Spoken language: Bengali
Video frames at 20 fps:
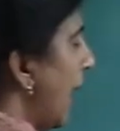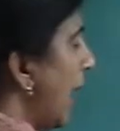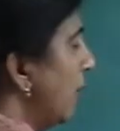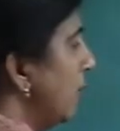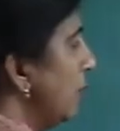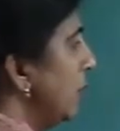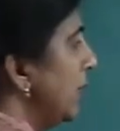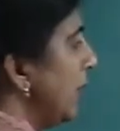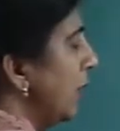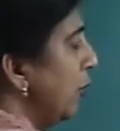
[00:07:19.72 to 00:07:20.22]

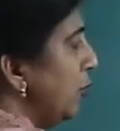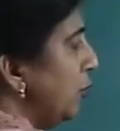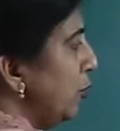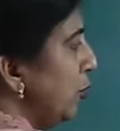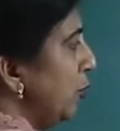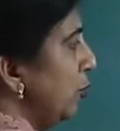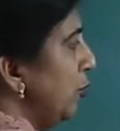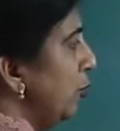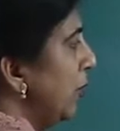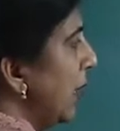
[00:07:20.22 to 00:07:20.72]
এখন দেখো
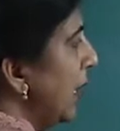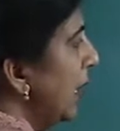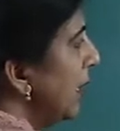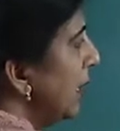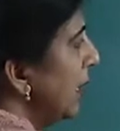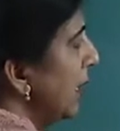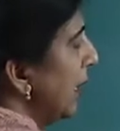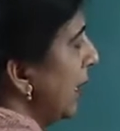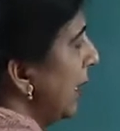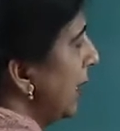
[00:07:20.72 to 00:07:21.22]
বন্ধুরা
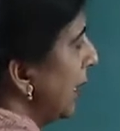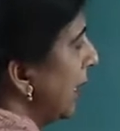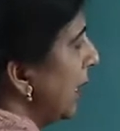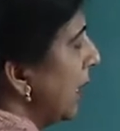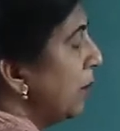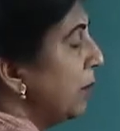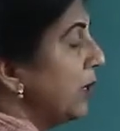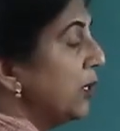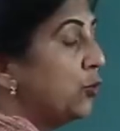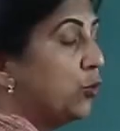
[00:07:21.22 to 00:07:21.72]
এটাকে
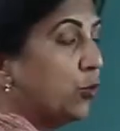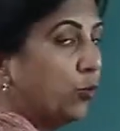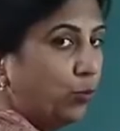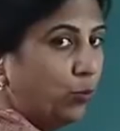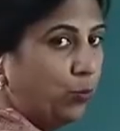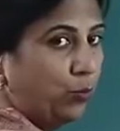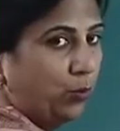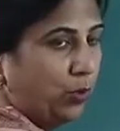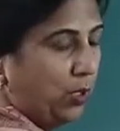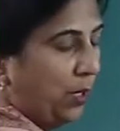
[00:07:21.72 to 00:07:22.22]
আমরা ছোট
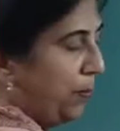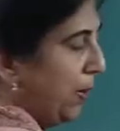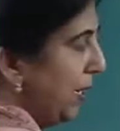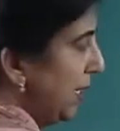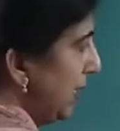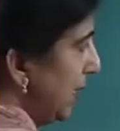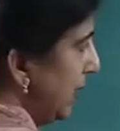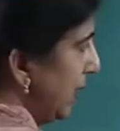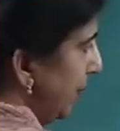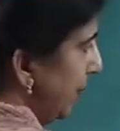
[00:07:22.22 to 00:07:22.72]
করতে পারি